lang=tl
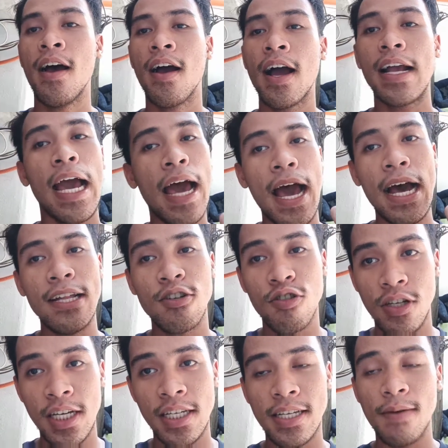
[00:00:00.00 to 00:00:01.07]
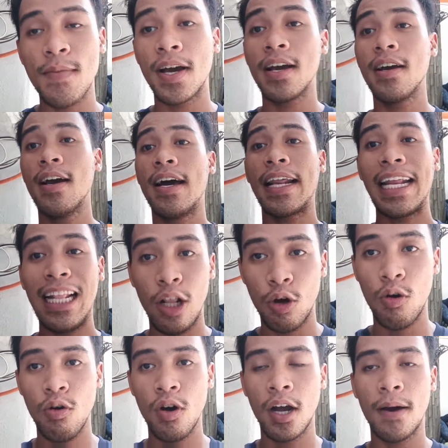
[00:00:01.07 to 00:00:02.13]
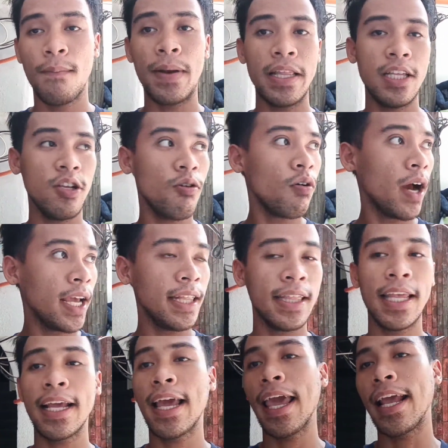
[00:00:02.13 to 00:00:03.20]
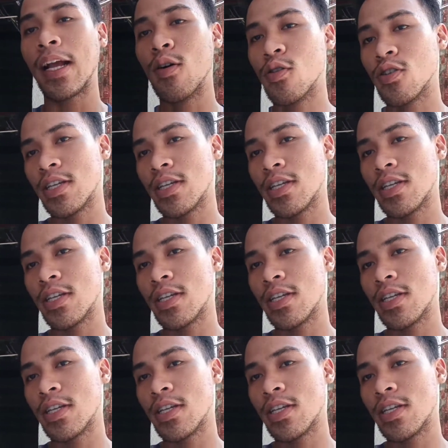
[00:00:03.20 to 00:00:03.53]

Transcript: pag-a-add siya sa mga relo ng brand nyo nga hindi kaigo